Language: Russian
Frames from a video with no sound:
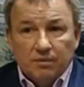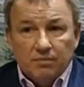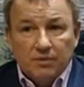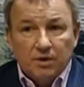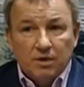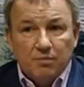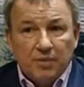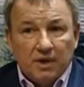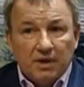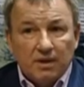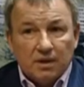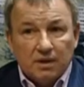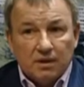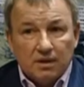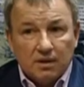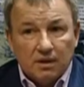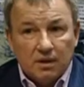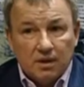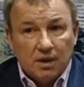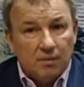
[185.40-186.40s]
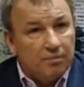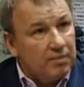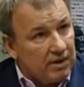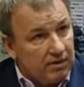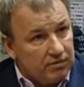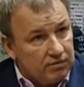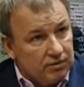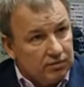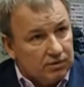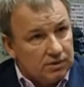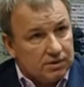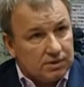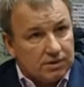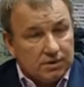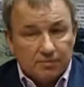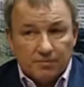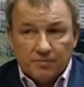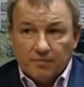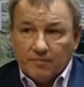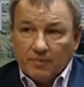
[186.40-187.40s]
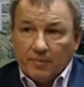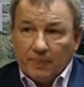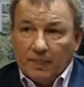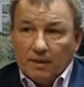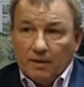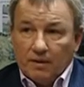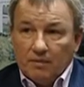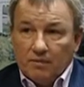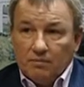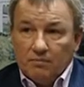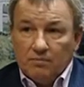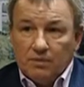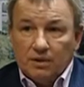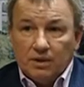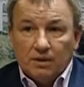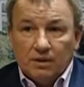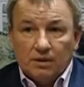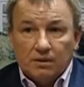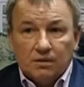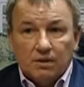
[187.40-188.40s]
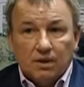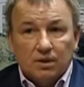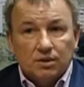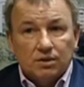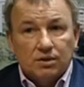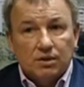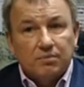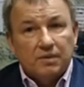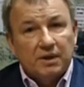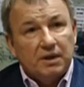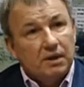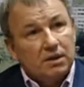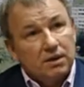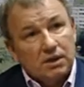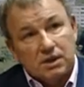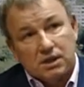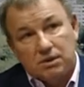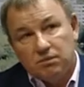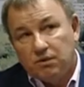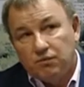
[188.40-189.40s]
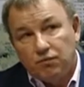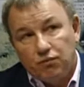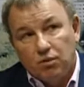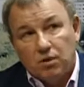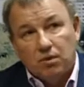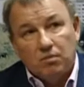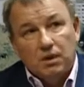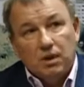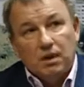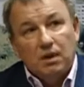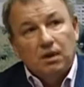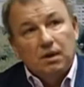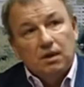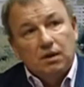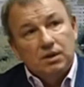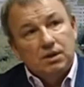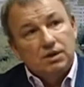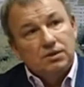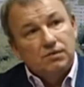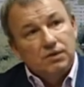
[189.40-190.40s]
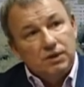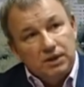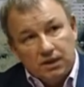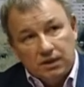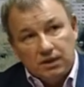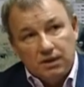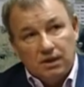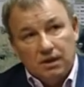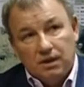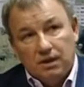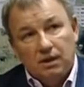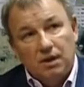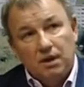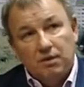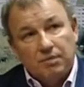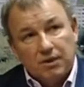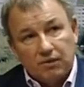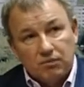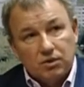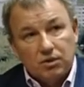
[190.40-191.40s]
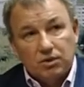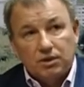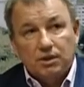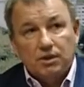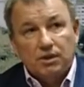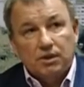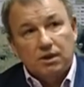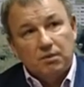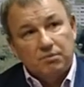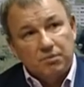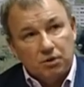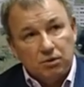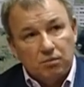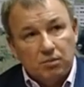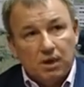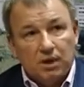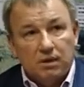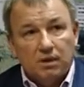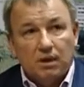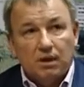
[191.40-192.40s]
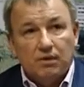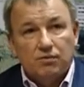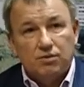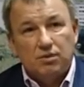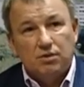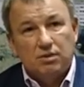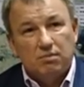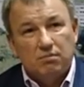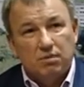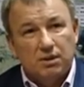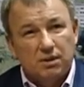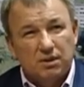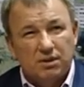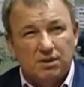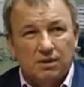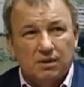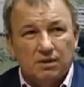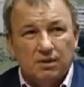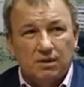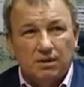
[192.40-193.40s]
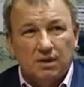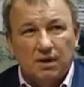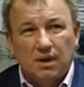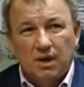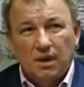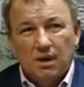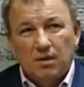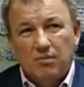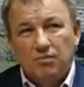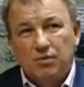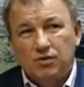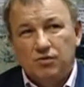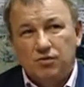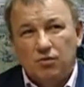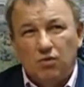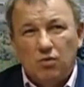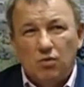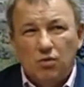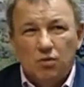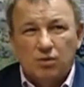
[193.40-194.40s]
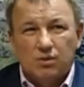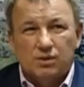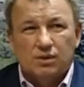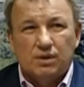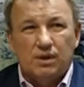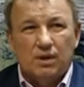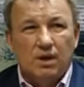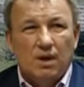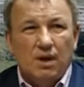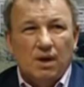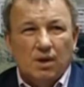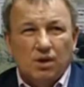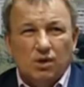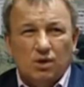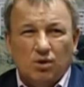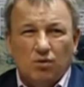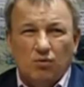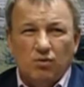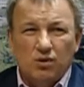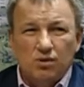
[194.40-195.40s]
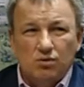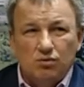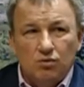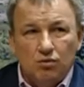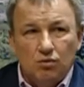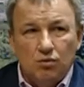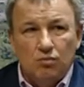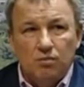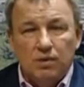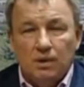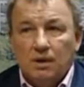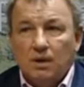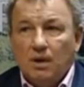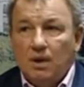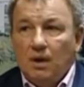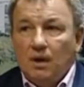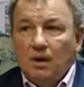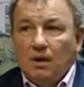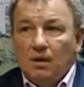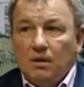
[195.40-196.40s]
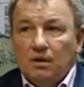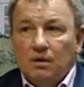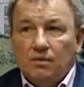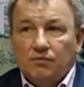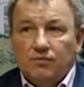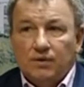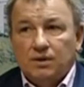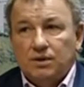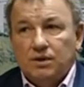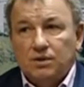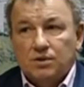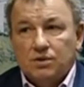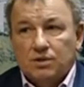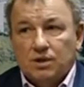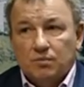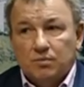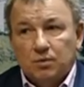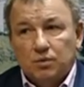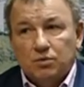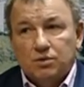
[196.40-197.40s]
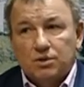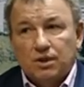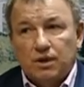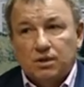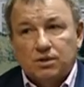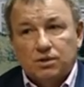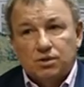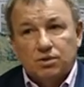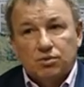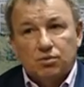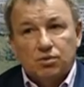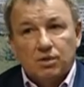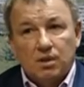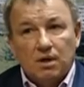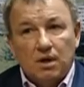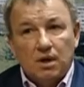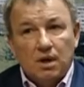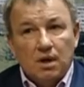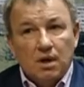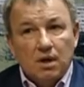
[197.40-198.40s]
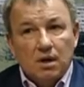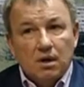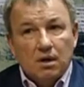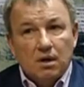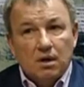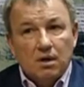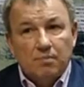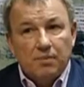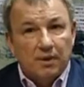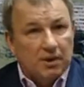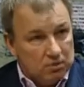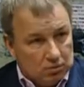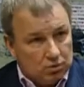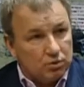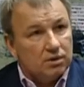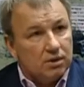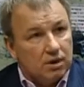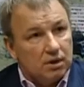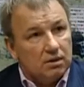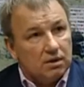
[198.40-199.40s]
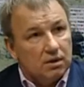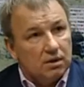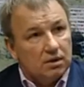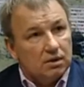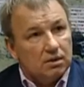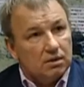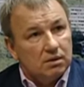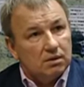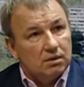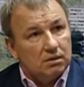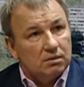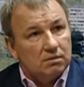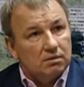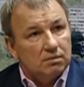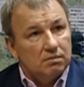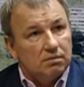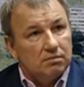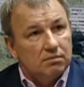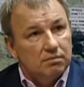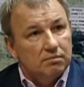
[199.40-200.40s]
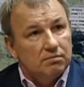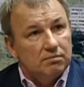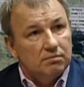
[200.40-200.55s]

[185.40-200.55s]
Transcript: неприятно оправдываться. Мне даже неприятна сама форма извинения или опровержения на Первом канале. Все это было сделано безвкусно, сквозь зубы, и фактически получается, что я э, принуждал э,